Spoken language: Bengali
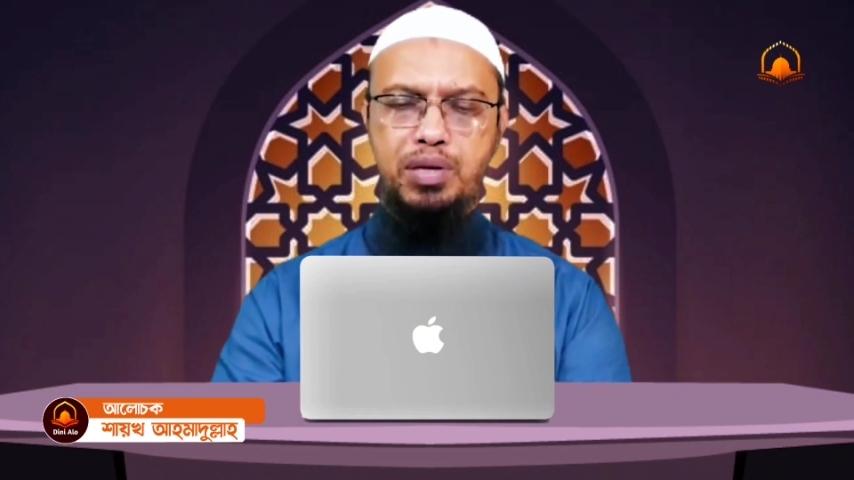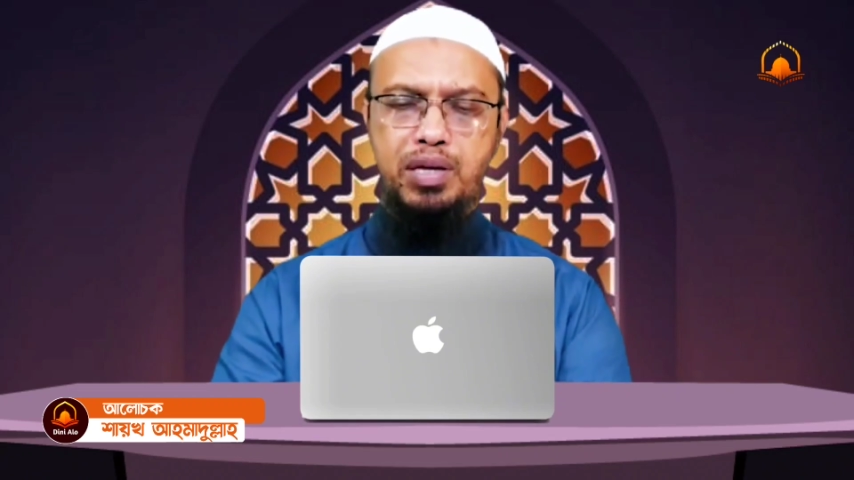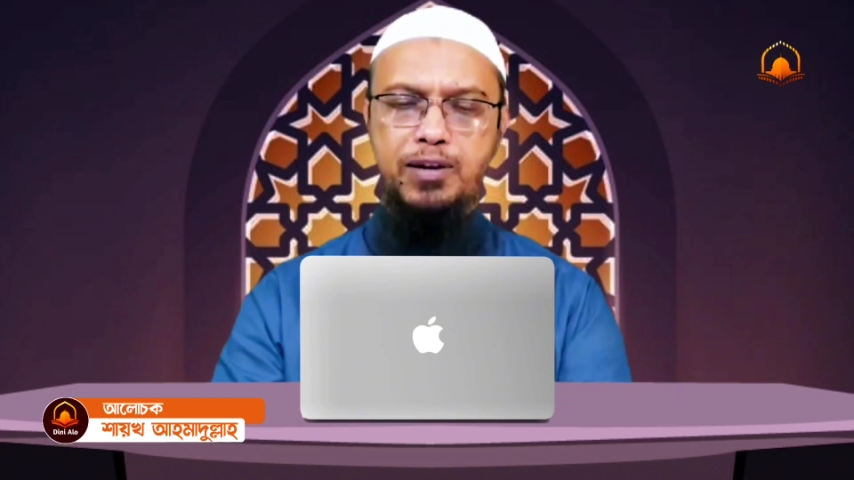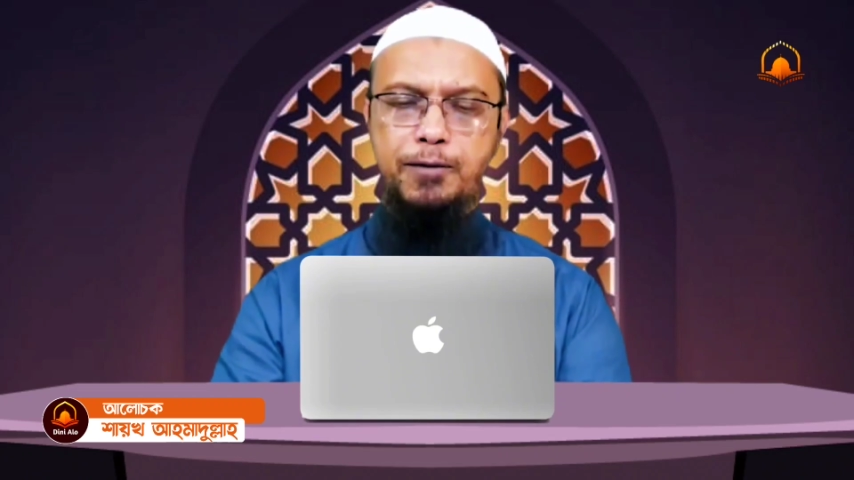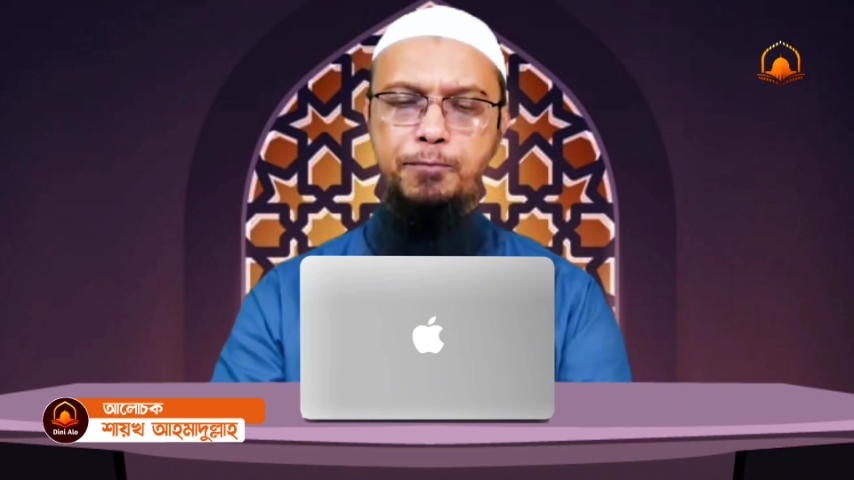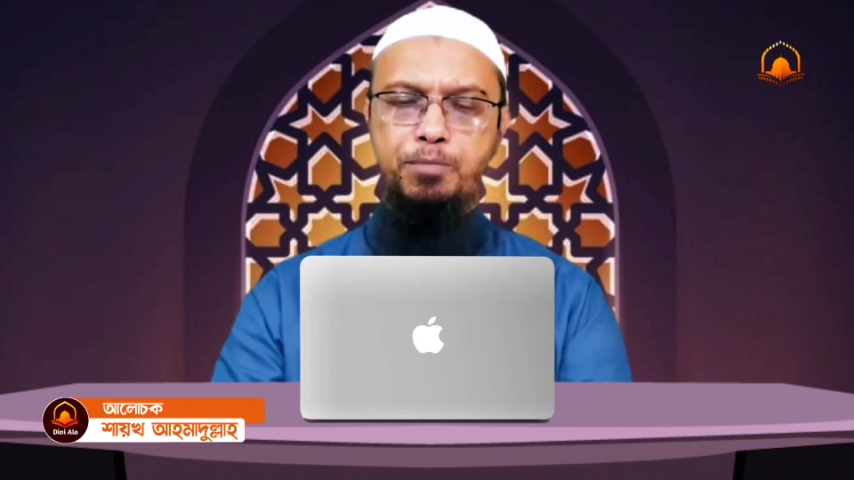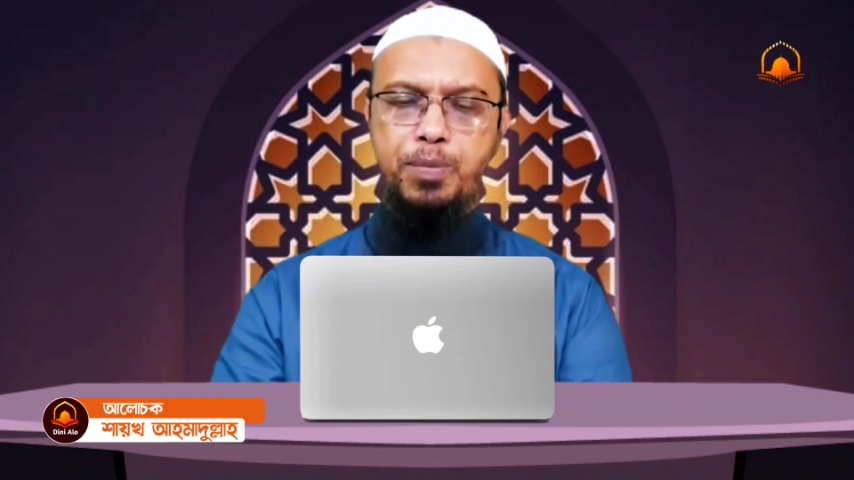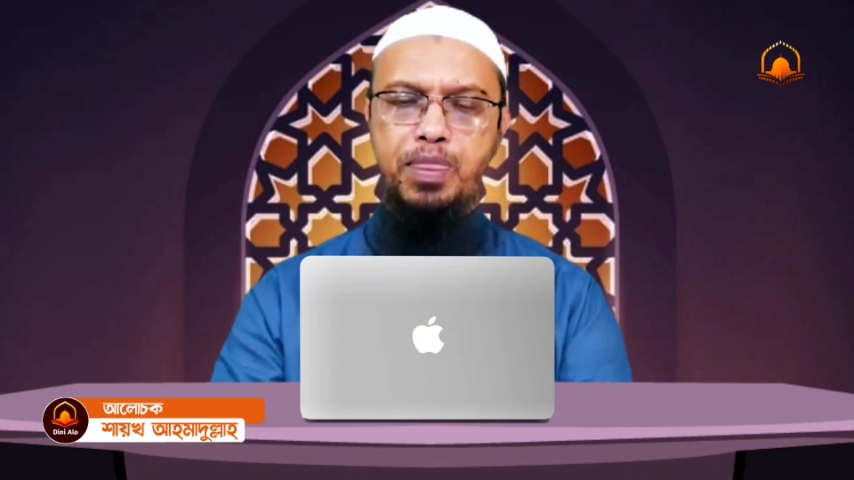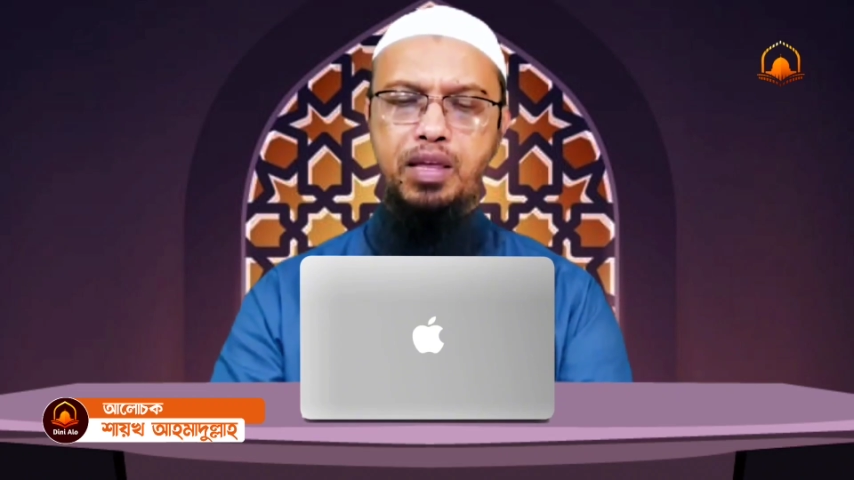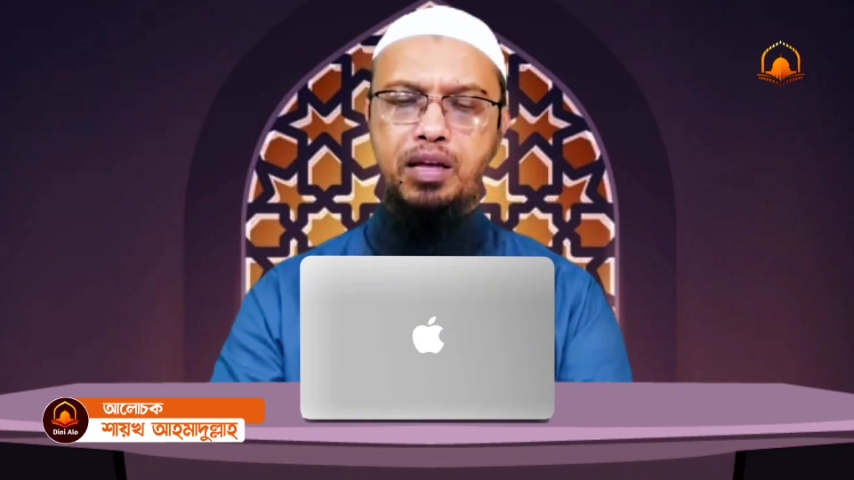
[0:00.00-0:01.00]
আমরা
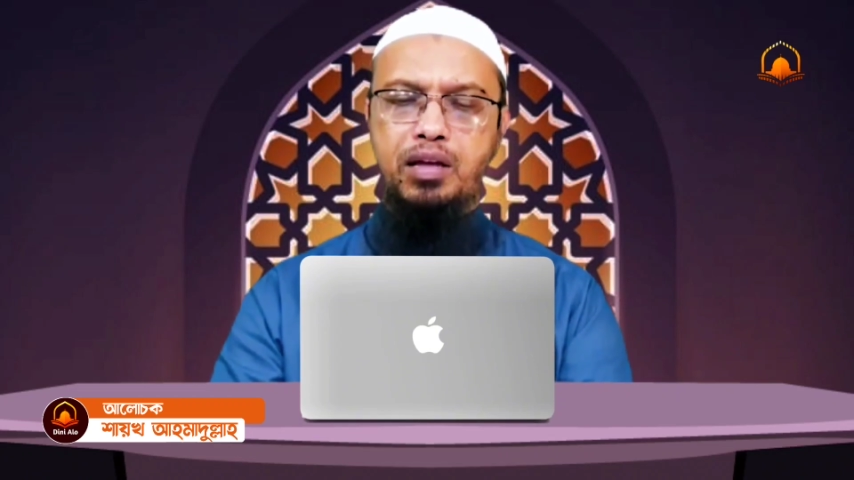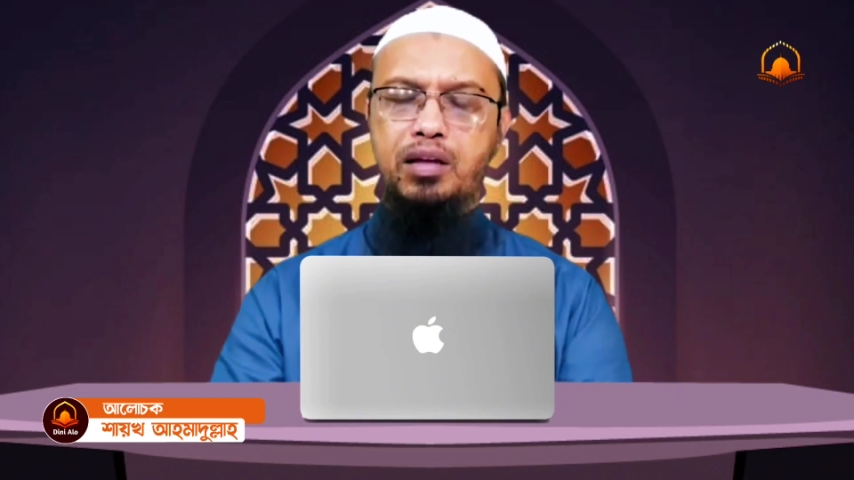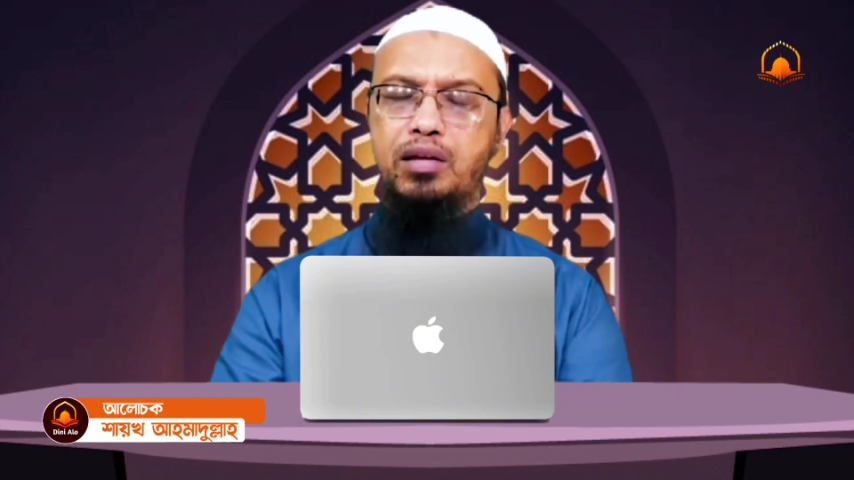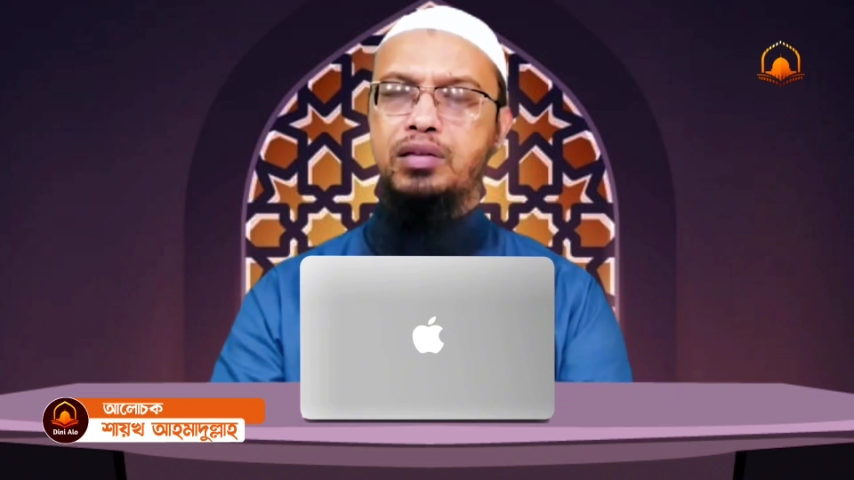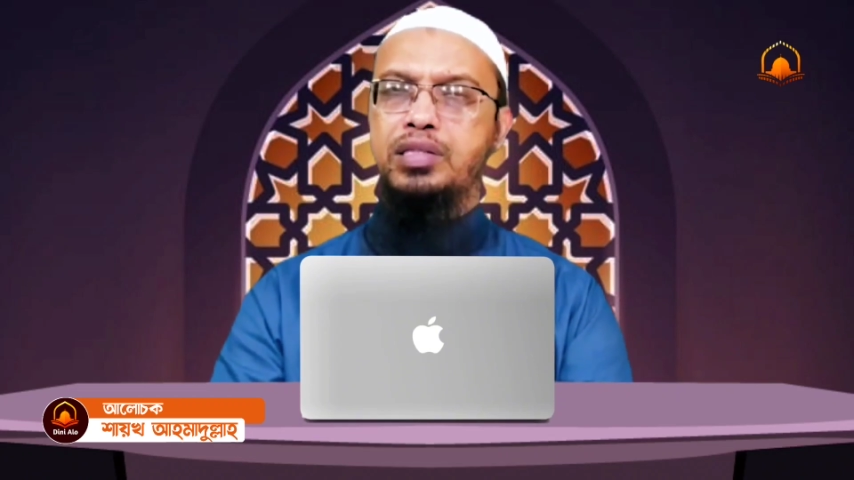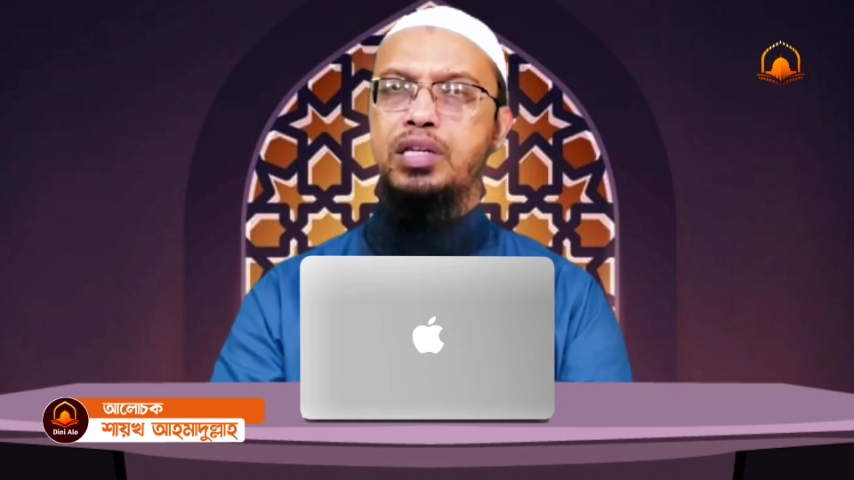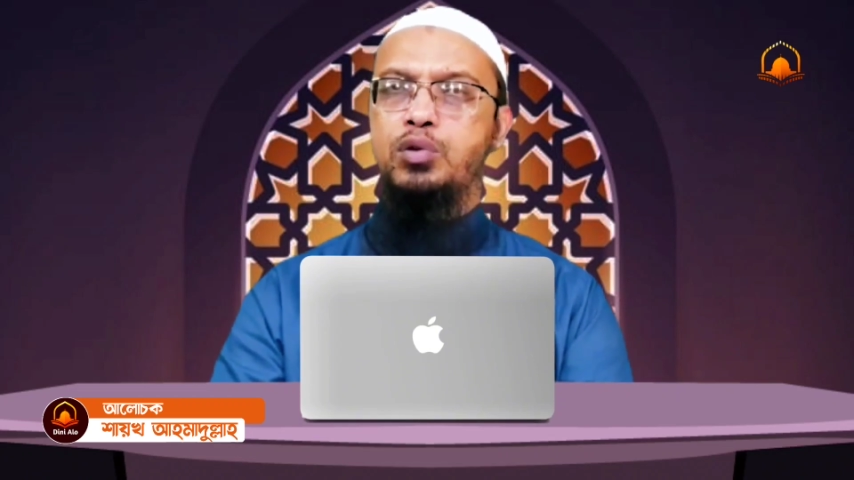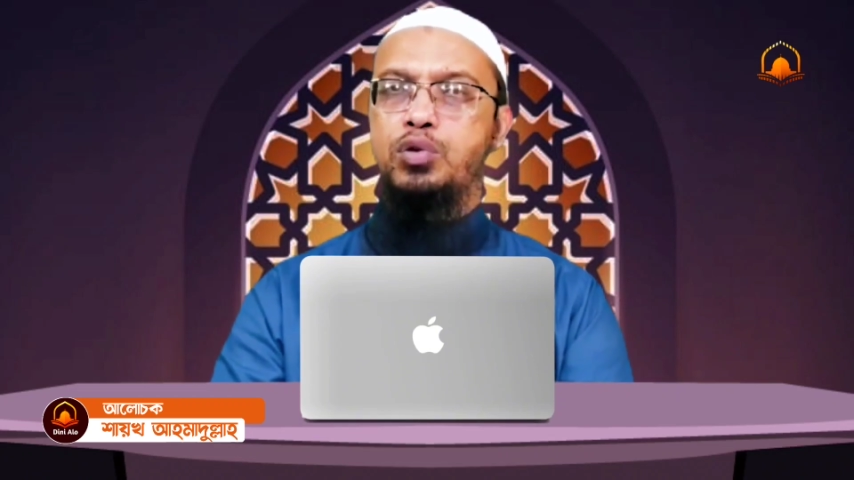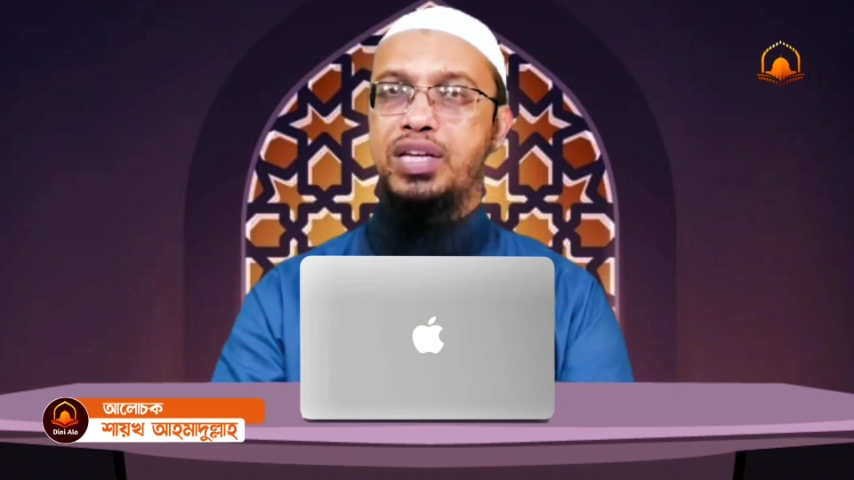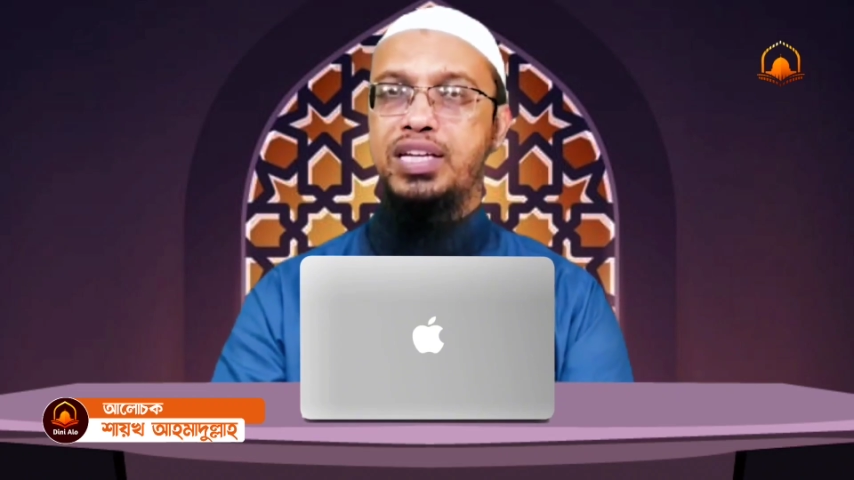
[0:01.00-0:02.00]
সেগুলো